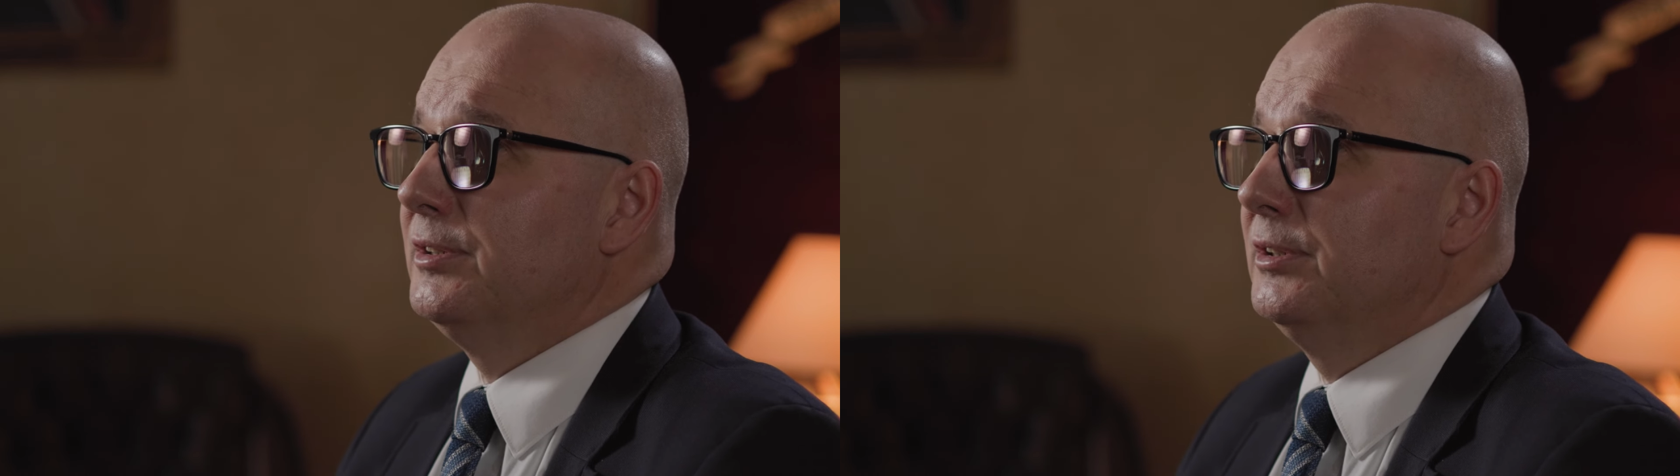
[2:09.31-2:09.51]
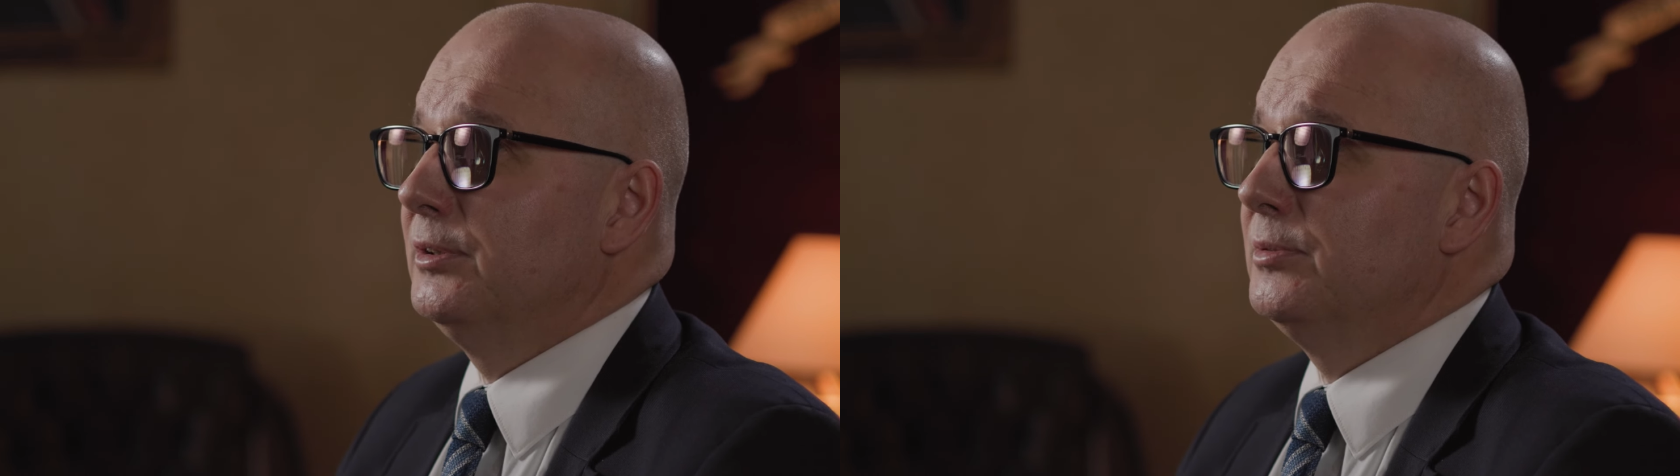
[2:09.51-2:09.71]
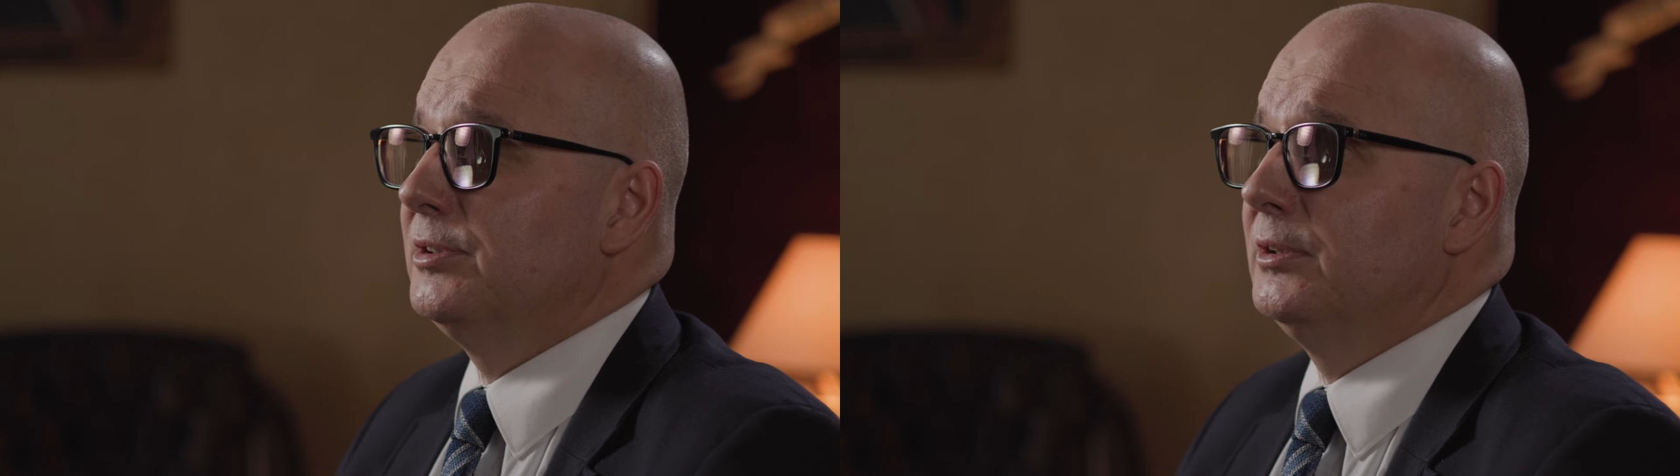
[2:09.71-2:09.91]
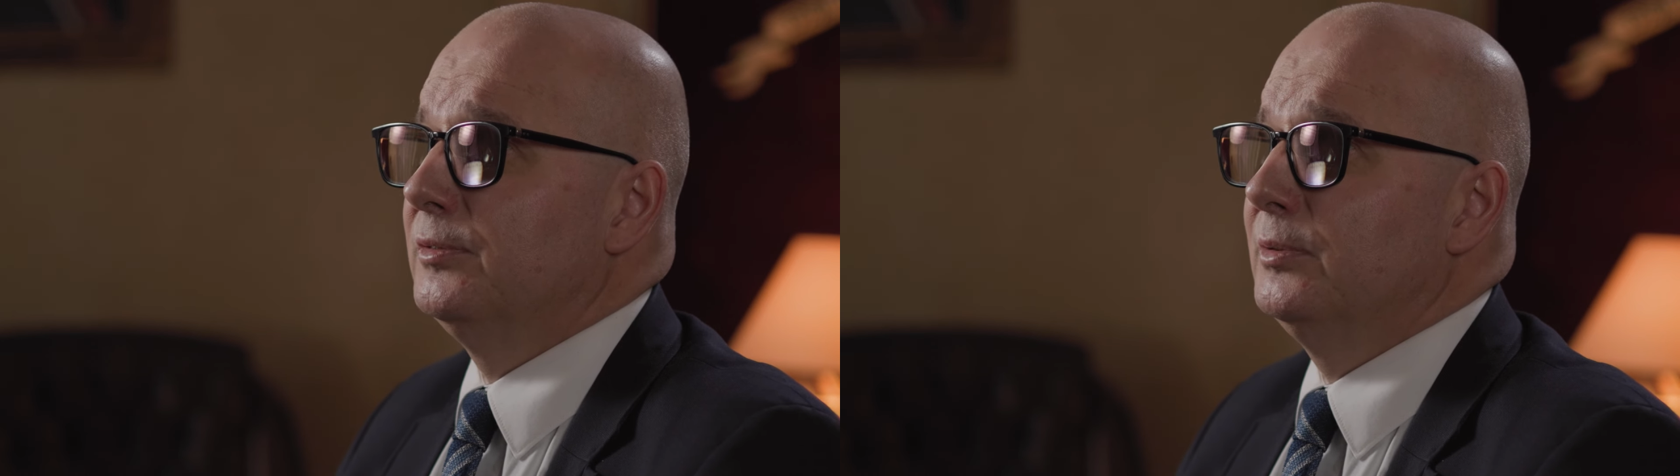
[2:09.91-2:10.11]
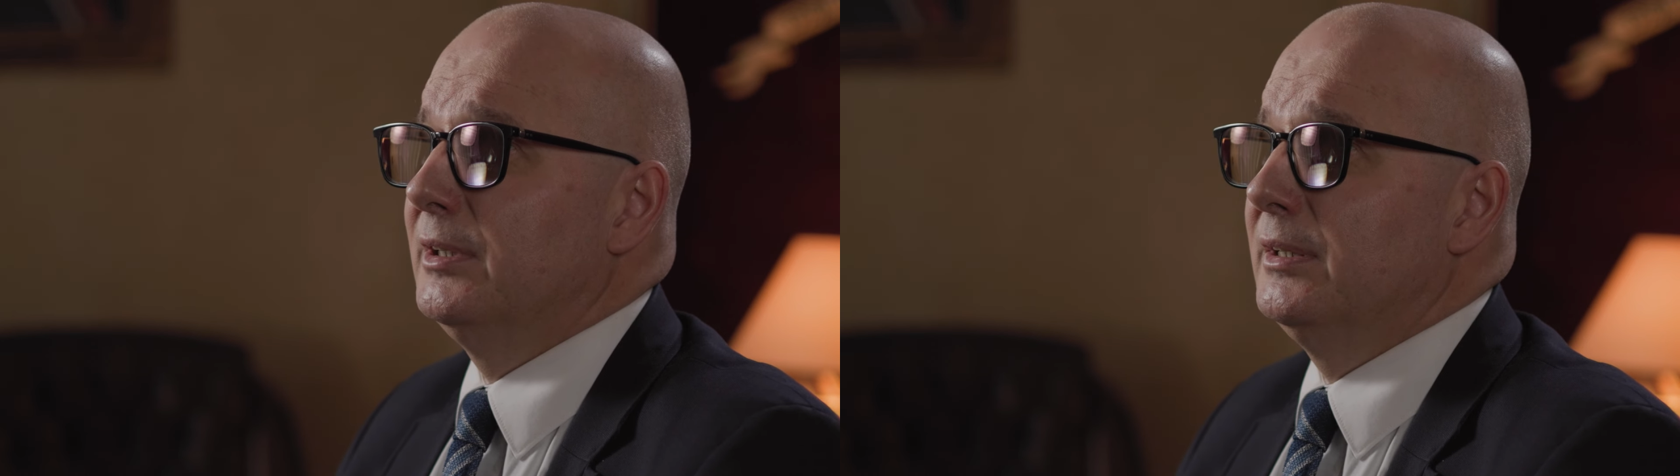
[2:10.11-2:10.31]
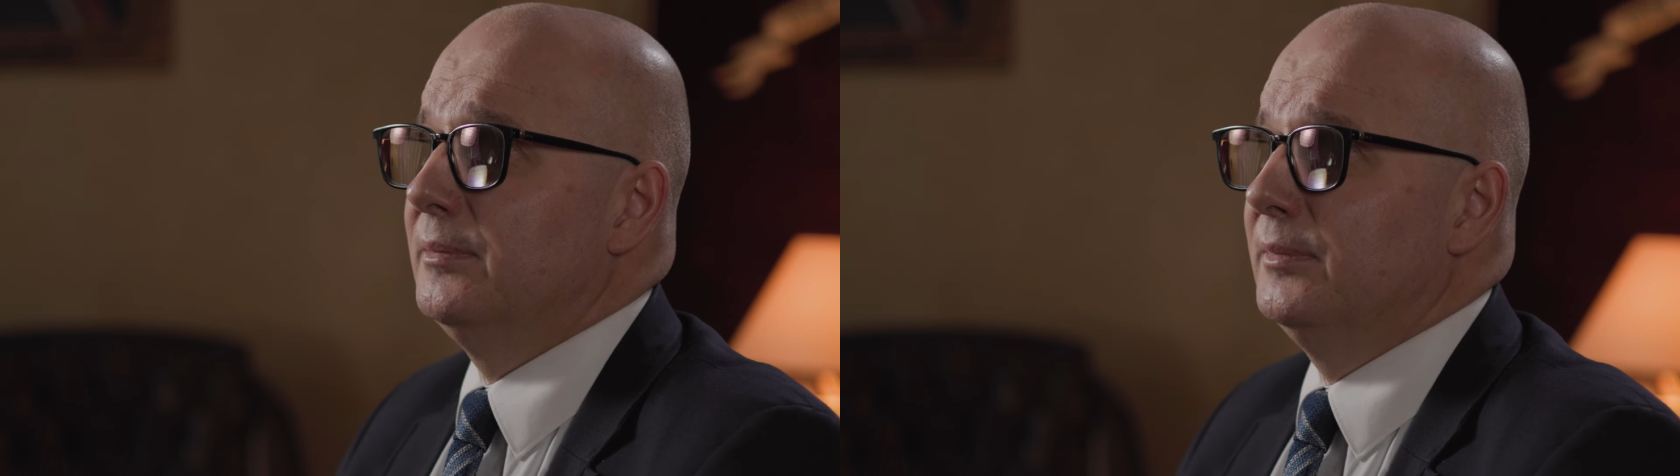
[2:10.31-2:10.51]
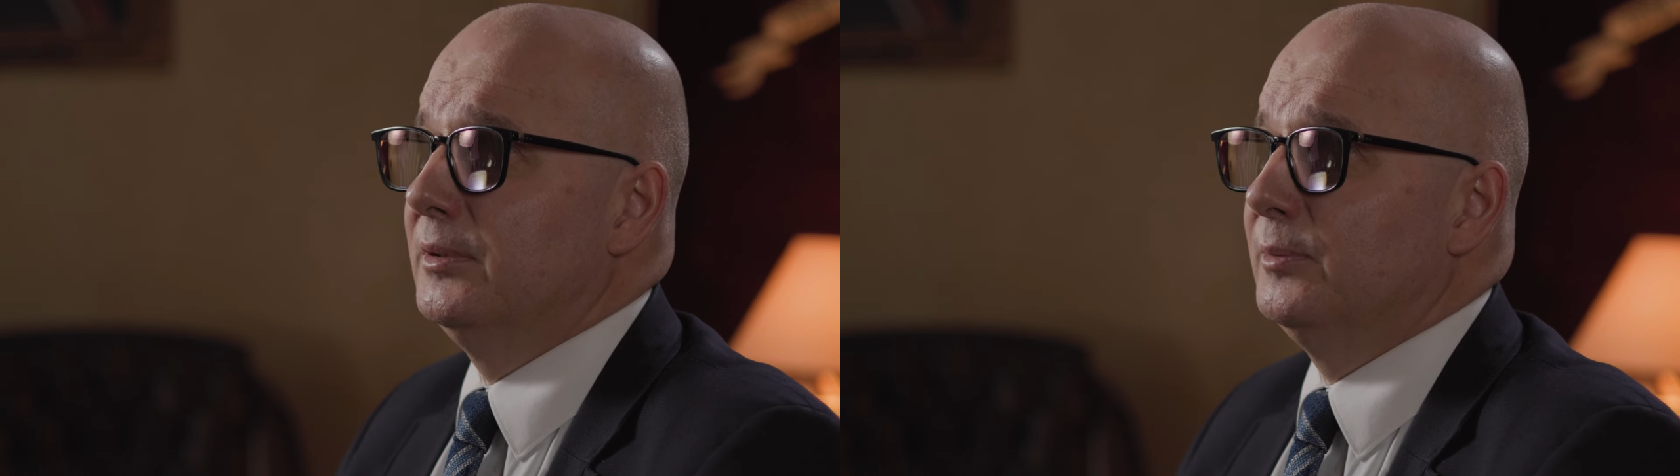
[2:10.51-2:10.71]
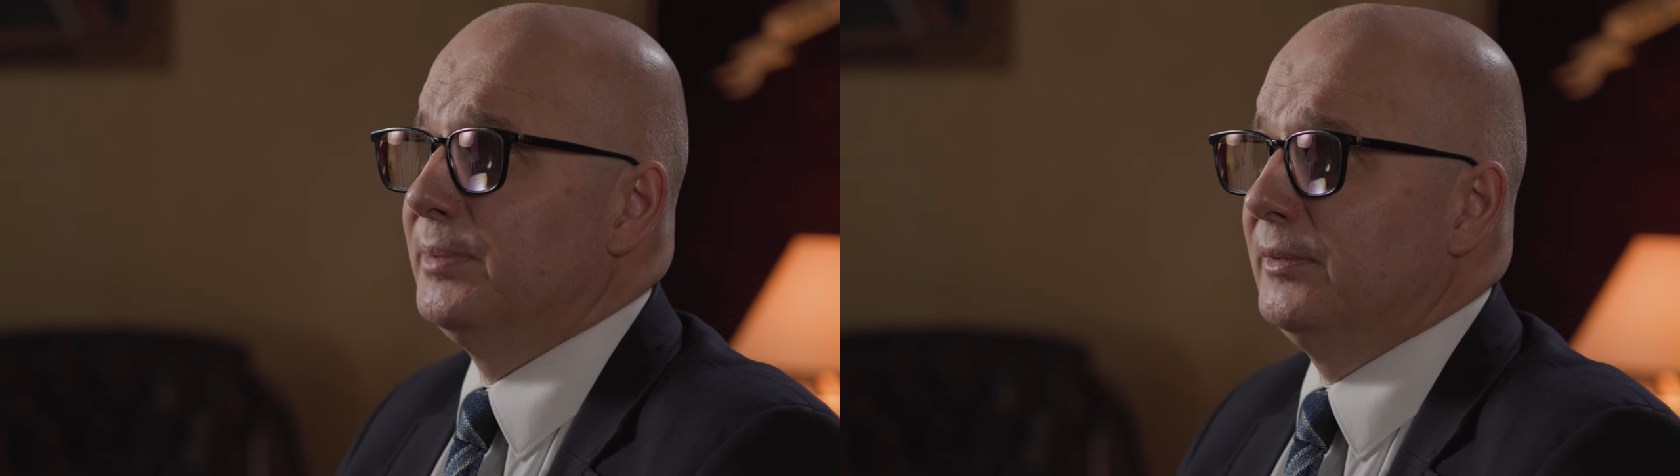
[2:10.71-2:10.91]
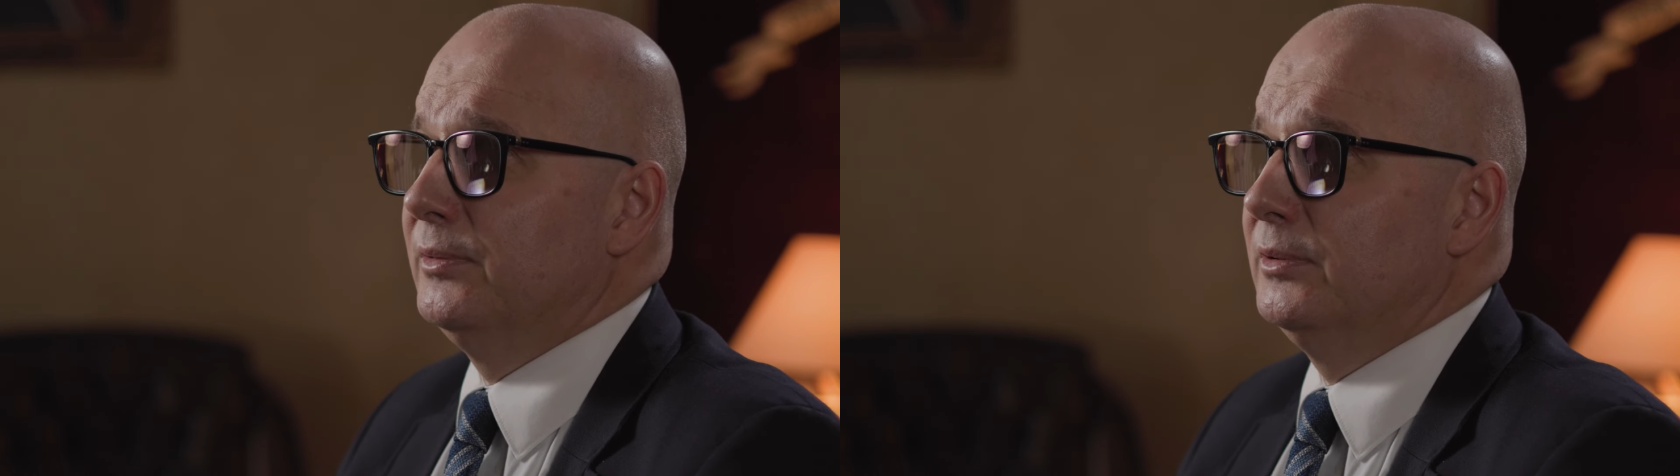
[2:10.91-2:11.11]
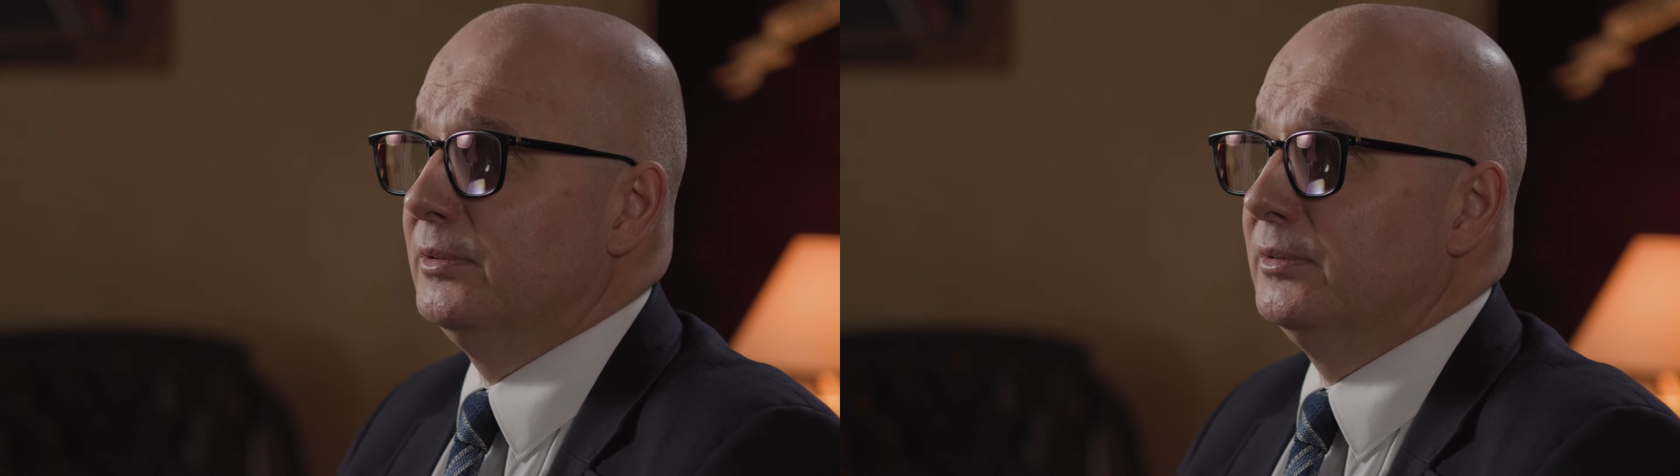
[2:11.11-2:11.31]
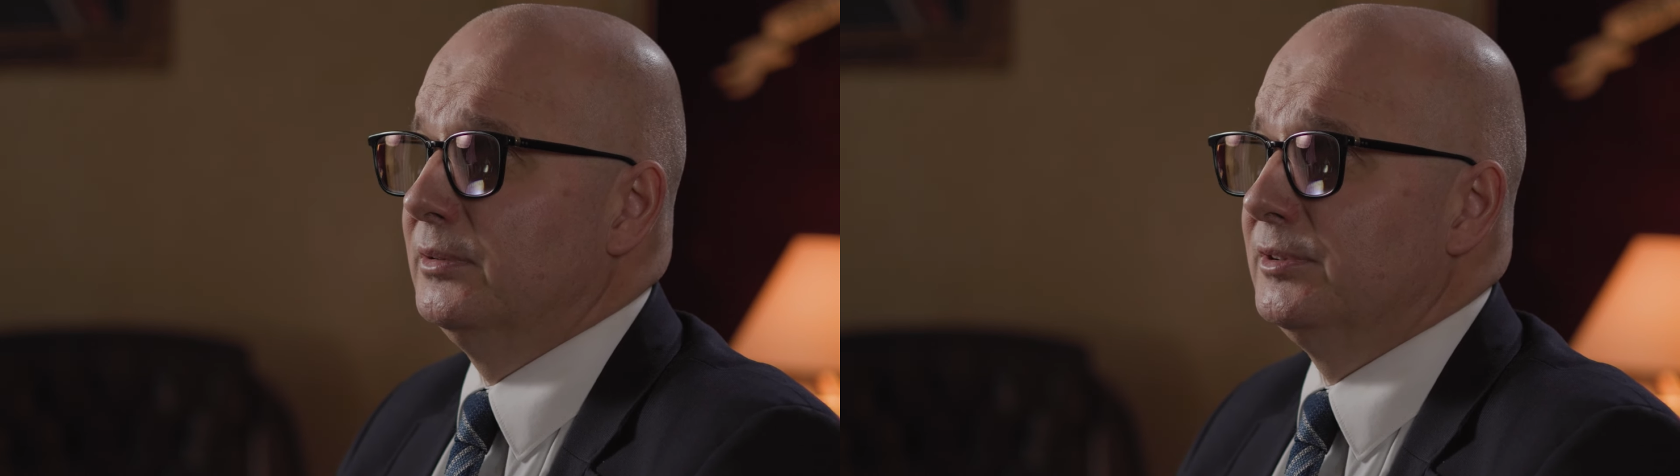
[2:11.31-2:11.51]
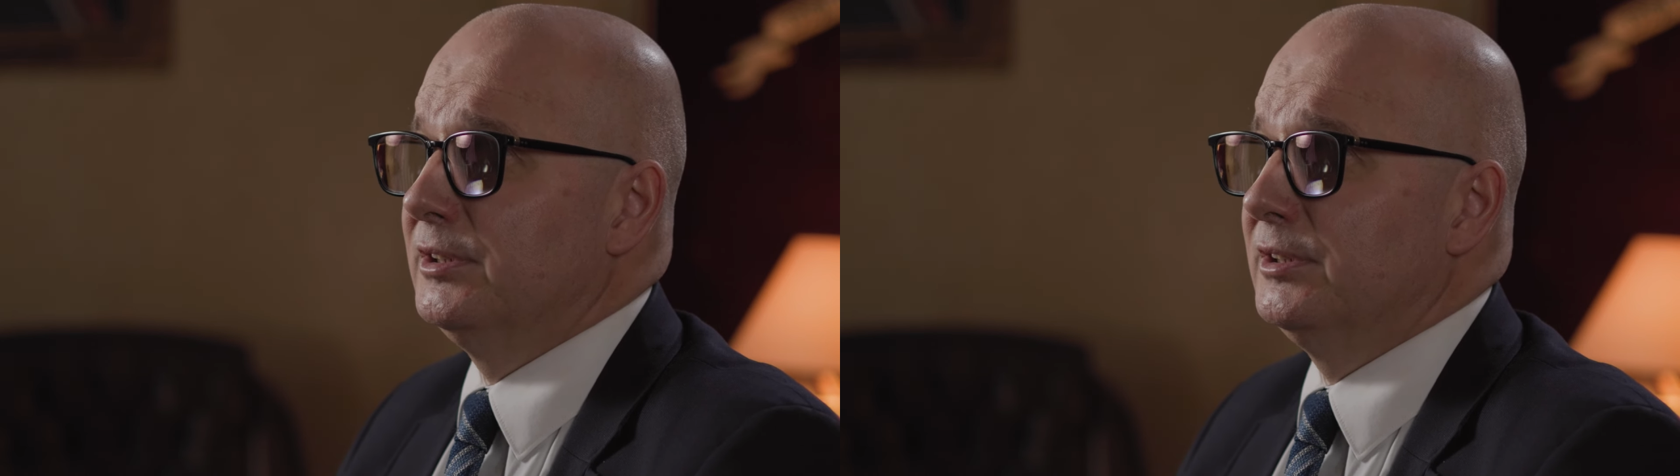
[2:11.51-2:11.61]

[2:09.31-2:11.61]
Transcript: niestety ustanowiła to prawo e,